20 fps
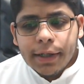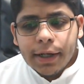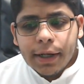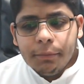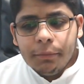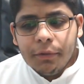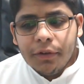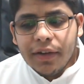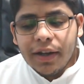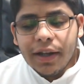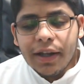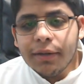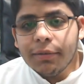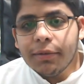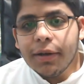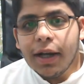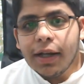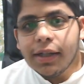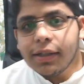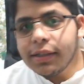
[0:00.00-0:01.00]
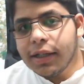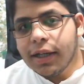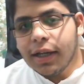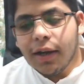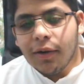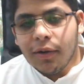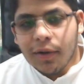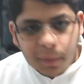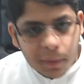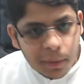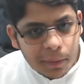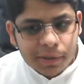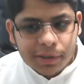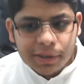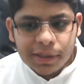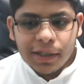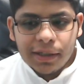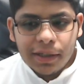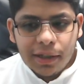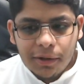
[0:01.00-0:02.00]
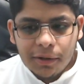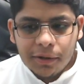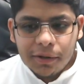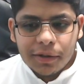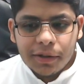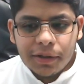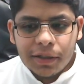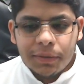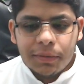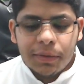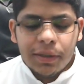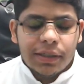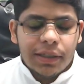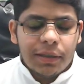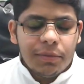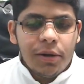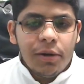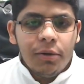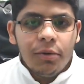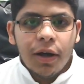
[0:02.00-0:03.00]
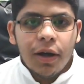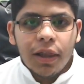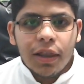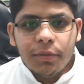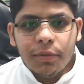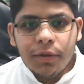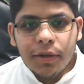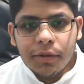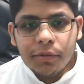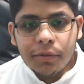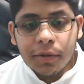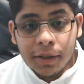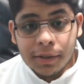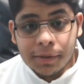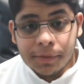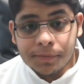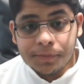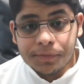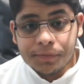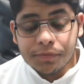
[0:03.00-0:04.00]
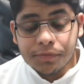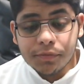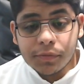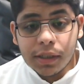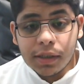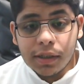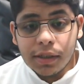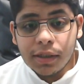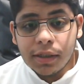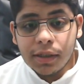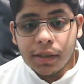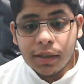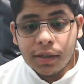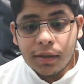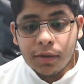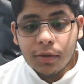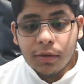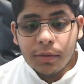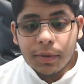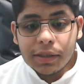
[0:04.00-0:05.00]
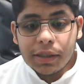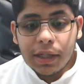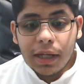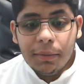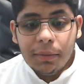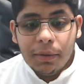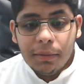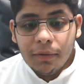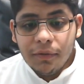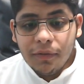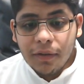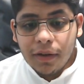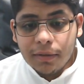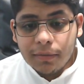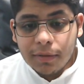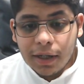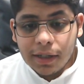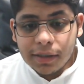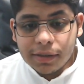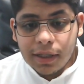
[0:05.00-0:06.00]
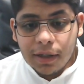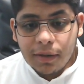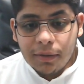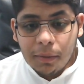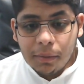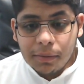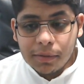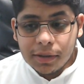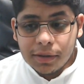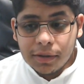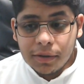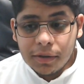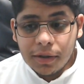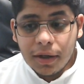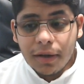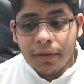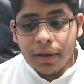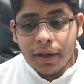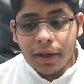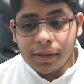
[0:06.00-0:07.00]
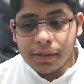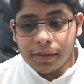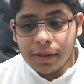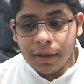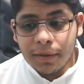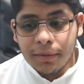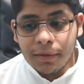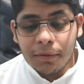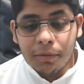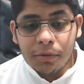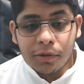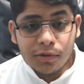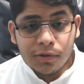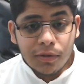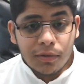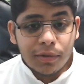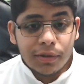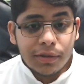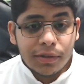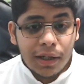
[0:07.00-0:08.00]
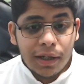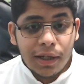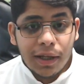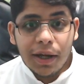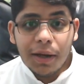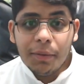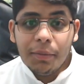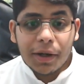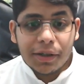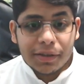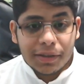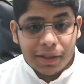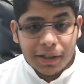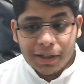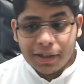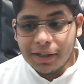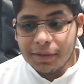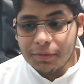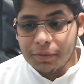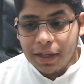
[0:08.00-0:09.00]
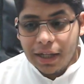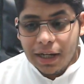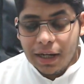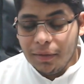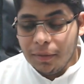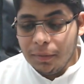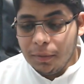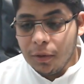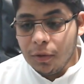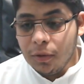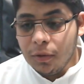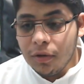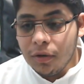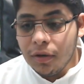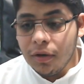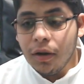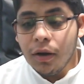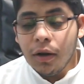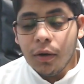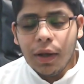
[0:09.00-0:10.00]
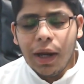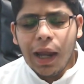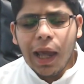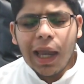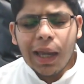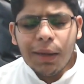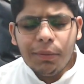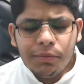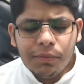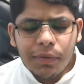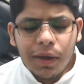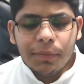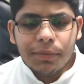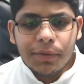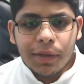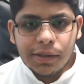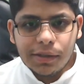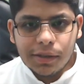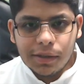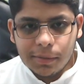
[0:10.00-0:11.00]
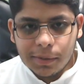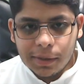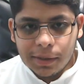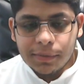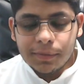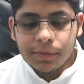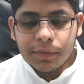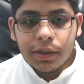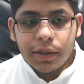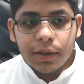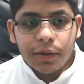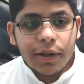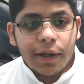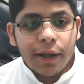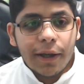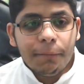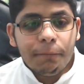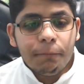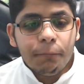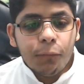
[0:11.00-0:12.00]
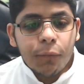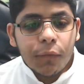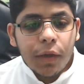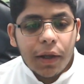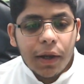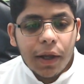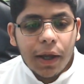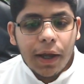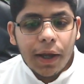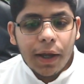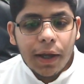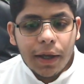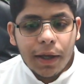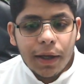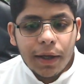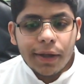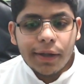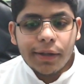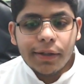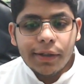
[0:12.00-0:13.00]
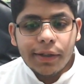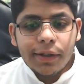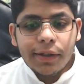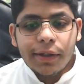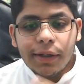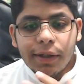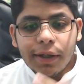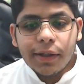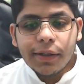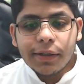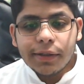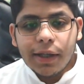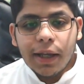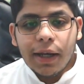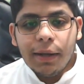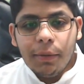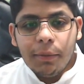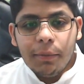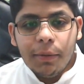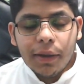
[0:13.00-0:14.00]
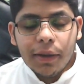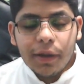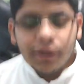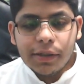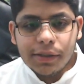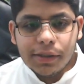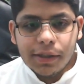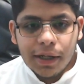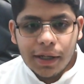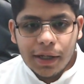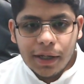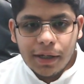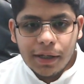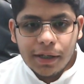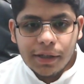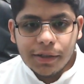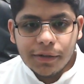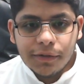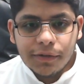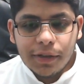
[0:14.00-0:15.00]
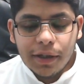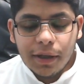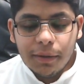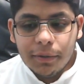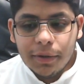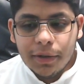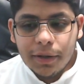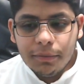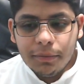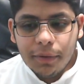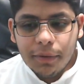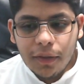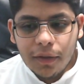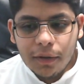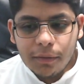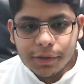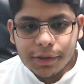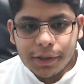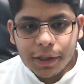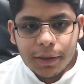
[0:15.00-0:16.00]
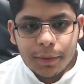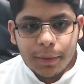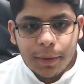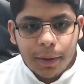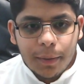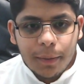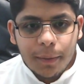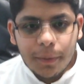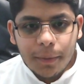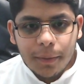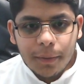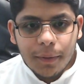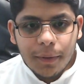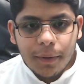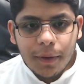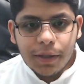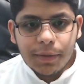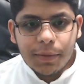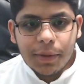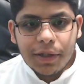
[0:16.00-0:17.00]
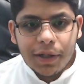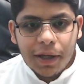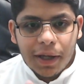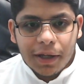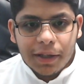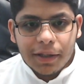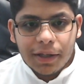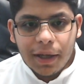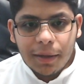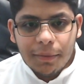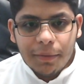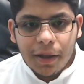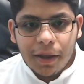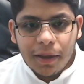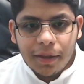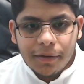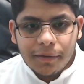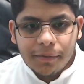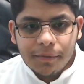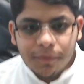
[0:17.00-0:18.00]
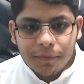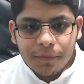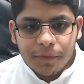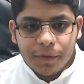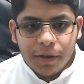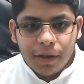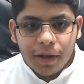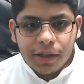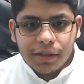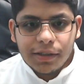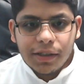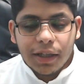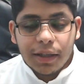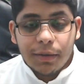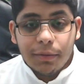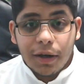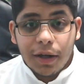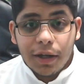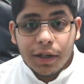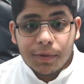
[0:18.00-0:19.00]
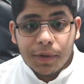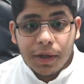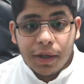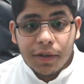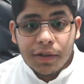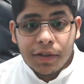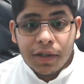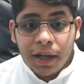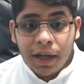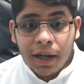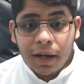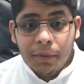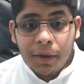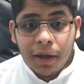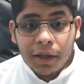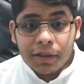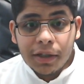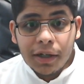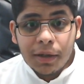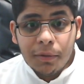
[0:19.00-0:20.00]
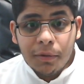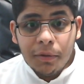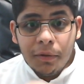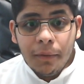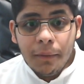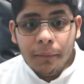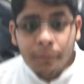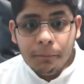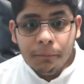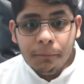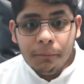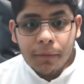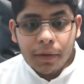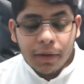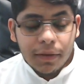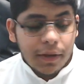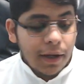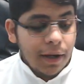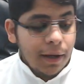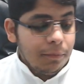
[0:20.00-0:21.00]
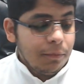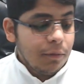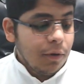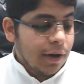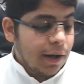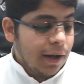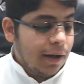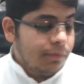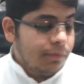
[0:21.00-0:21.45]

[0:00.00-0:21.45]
مفاهيم خاطئه حول البرمجيات الحره طبعا زي ما هو واضح بالعنوان آه، انه بتكلم عن مفاهيم خاطئه على البرمجيات الحره، اولا انا ما برسول منزل يعني بخطي اكيد بالكلام اللي بقوله ولكن من باب تجربه اوكي راح اني اتكلم عن بعض الاشياء اللي شفته من بعض المستخدمين عجبتني حركه الكاميرا هذه راح استخدمها كل شوي اذا جاء كلام خطر بقول طيب اوكي